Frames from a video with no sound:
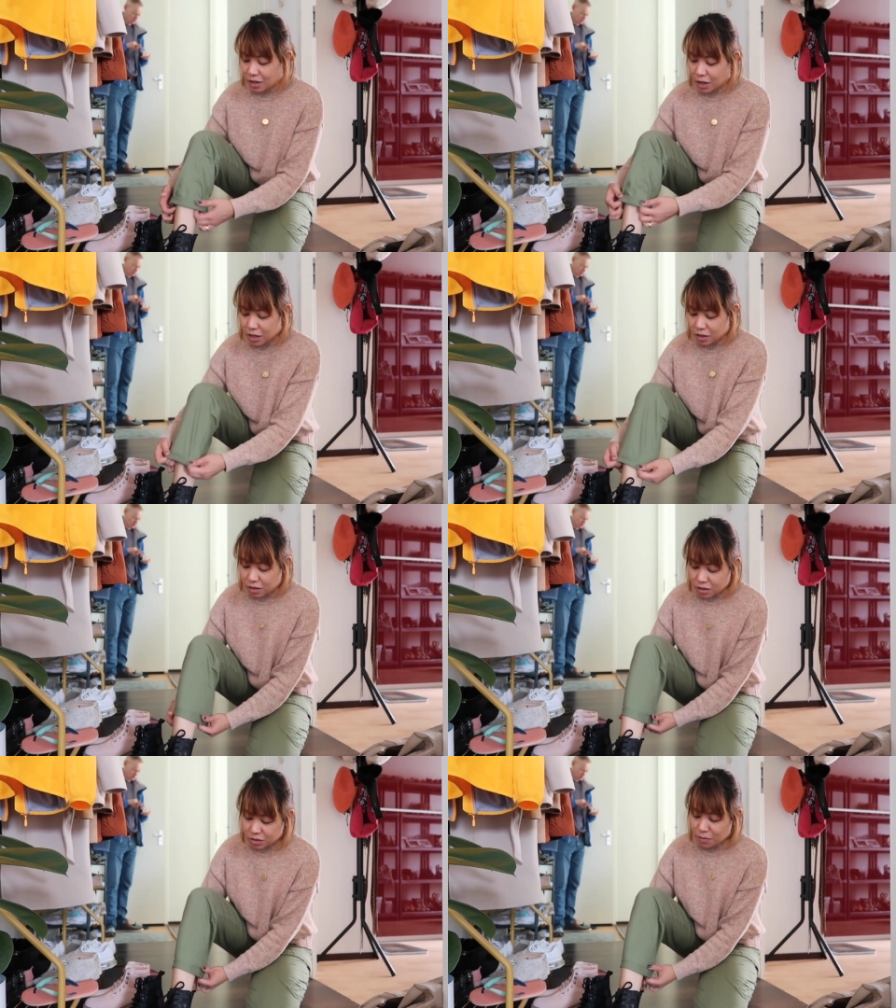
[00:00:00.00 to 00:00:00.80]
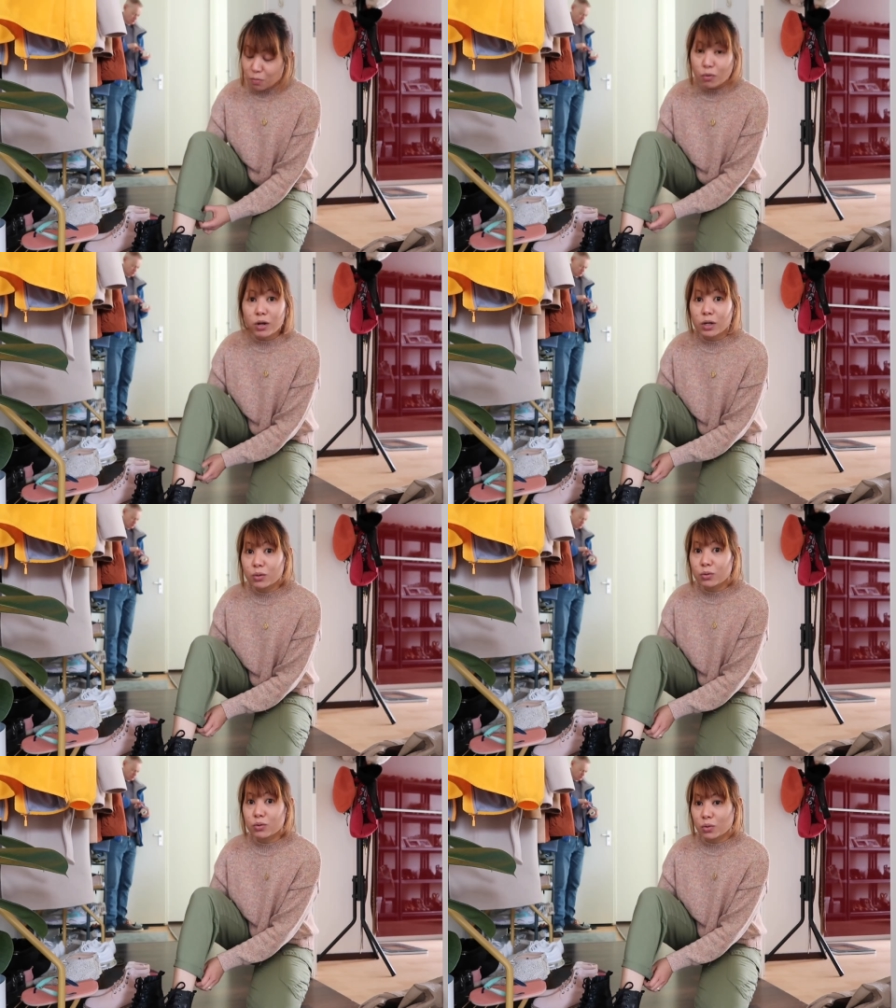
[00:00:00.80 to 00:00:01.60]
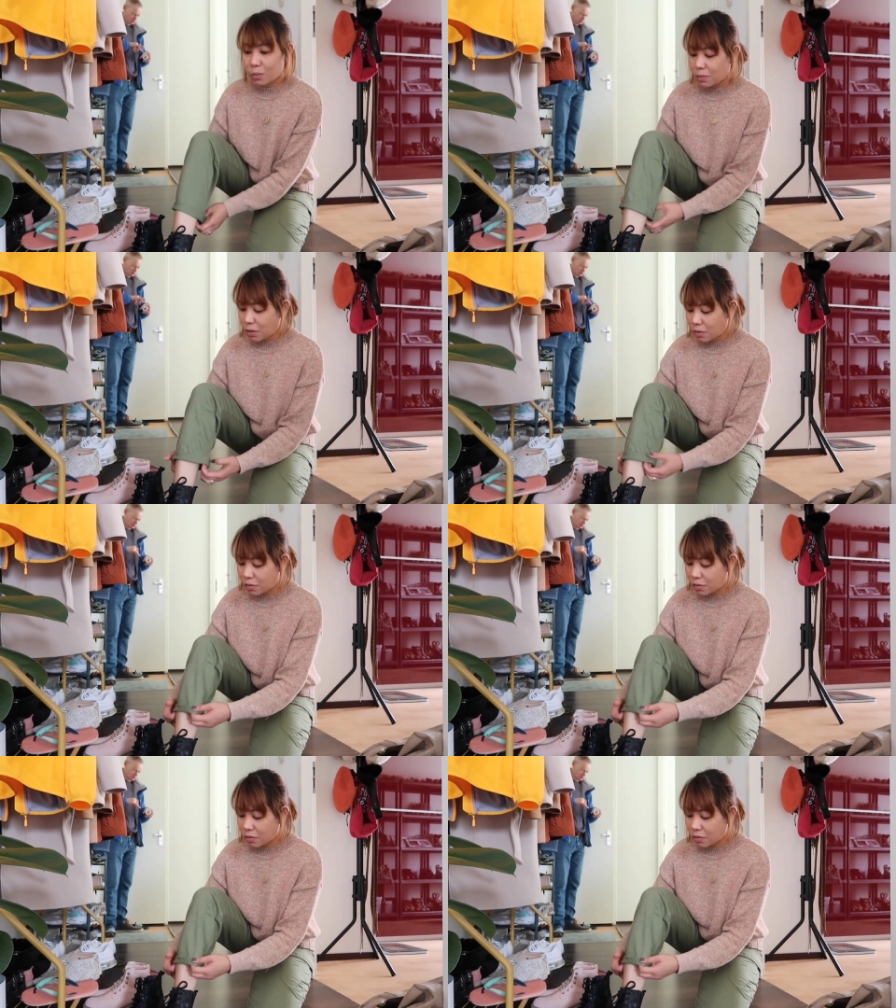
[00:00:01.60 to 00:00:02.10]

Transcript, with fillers: Kahit simple lang yung suot ba.